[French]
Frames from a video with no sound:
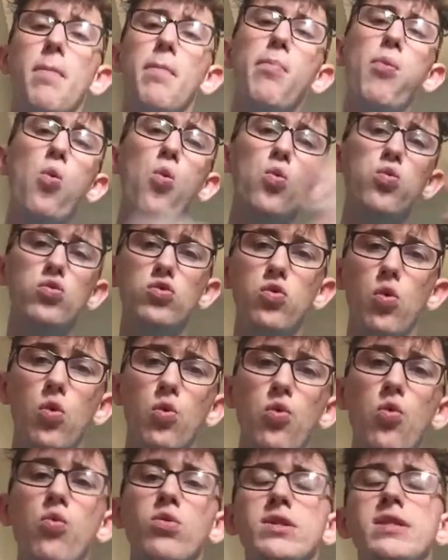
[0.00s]
Beaucoup de
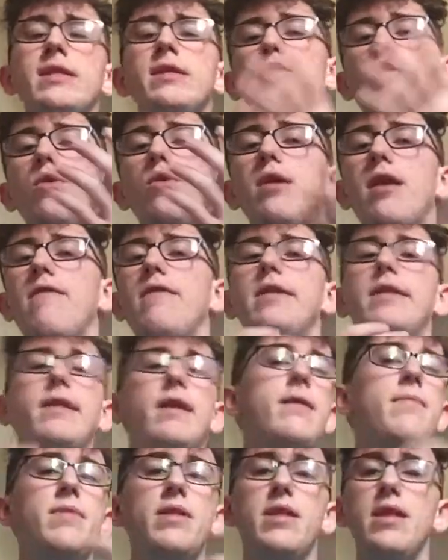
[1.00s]
journaux ont dit qu'il avait
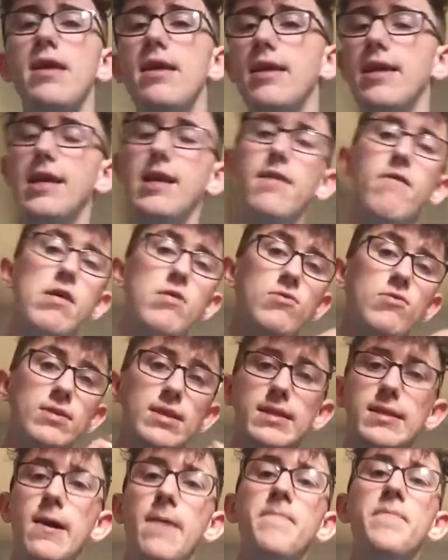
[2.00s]
été éliminé, qu'il avait
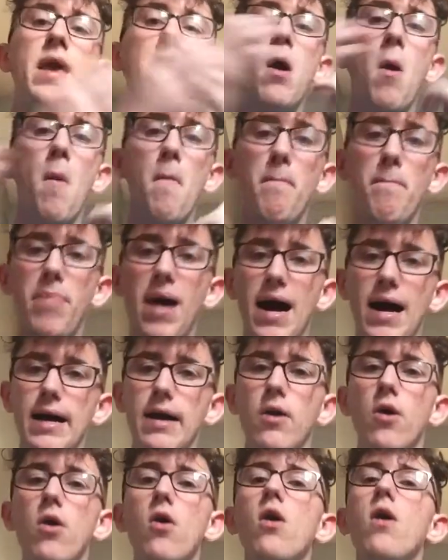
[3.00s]
annoncé ça par
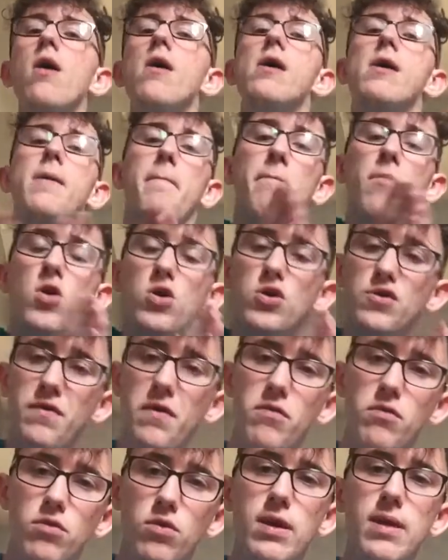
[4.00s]
erreur. Moi, je
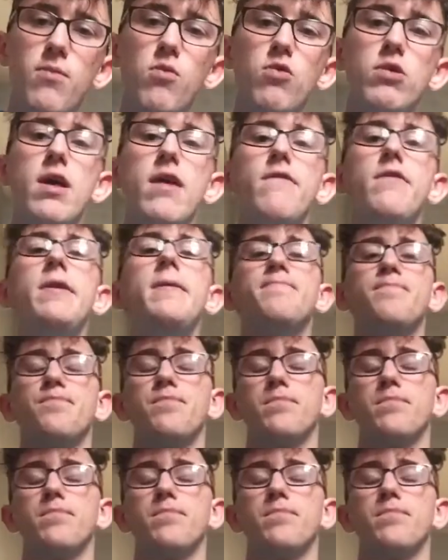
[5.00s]
vais vous donner mon avis